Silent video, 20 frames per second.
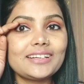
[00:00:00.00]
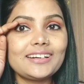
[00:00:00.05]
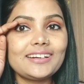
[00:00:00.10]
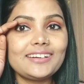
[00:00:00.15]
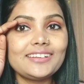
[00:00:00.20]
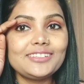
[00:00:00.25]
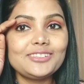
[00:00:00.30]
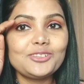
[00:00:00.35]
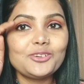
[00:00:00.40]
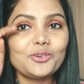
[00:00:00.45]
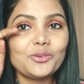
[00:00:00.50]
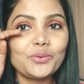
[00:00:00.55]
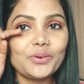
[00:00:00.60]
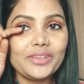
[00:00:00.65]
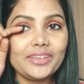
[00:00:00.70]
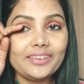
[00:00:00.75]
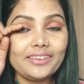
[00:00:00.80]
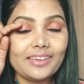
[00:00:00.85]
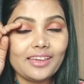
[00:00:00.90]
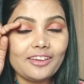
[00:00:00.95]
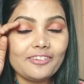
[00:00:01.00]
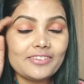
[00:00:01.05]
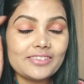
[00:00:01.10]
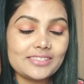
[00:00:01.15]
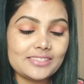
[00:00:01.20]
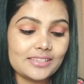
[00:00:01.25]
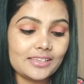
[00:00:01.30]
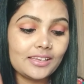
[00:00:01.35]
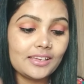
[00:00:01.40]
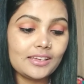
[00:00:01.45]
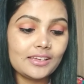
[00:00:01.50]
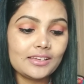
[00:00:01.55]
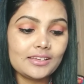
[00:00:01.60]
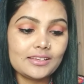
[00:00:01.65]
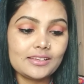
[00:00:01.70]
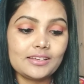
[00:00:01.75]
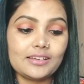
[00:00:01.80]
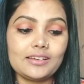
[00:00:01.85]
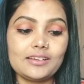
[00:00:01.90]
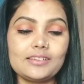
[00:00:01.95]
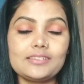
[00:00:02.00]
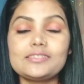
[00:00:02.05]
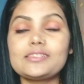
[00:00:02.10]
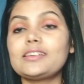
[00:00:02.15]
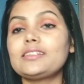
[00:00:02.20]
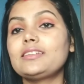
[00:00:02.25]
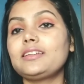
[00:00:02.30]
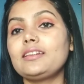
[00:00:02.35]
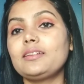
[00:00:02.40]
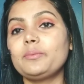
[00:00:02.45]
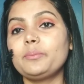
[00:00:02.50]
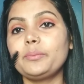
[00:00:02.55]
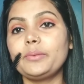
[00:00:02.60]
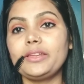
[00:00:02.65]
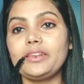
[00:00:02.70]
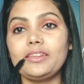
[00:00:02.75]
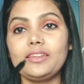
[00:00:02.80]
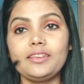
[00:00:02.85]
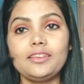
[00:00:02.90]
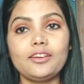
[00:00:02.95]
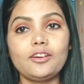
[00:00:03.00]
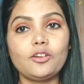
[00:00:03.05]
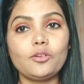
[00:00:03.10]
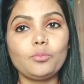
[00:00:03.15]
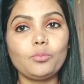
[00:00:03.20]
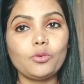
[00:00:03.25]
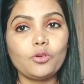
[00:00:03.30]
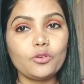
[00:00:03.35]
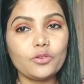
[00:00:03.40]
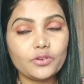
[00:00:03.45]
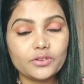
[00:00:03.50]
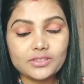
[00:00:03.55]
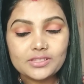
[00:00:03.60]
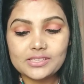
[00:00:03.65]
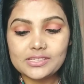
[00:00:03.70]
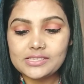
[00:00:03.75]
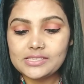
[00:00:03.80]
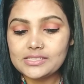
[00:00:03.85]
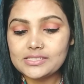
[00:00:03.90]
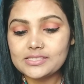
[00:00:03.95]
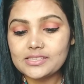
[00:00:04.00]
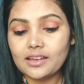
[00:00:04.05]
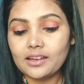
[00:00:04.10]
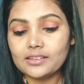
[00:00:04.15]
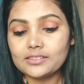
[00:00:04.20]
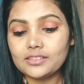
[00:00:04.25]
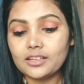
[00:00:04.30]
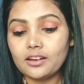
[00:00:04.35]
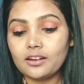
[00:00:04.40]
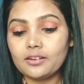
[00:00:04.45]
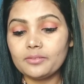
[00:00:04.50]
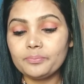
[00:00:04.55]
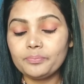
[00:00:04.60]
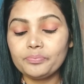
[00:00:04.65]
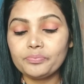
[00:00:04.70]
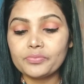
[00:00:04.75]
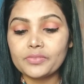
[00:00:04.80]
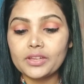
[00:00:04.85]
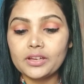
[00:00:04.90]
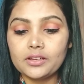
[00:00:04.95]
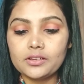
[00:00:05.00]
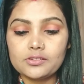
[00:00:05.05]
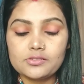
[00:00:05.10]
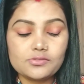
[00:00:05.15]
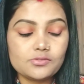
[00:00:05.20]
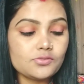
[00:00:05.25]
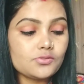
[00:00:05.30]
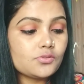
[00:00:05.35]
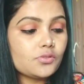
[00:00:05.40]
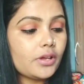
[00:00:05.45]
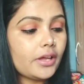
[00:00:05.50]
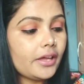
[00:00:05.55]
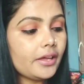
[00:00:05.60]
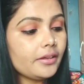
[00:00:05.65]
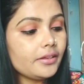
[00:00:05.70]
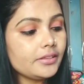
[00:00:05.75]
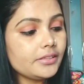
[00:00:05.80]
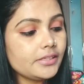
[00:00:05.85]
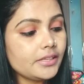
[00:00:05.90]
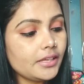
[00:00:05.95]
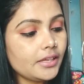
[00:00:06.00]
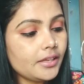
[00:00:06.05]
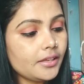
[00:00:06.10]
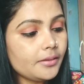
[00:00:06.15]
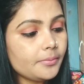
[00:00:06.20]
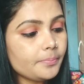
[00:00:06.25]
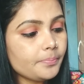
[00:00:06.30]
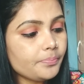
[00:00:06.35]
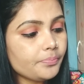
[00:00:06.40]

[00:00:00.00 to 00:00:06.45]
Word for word: कर्ली तो हो ही गया है वैसे ज्यादा लंबे नहीं है और बहुत ही ज्यादा जो है ये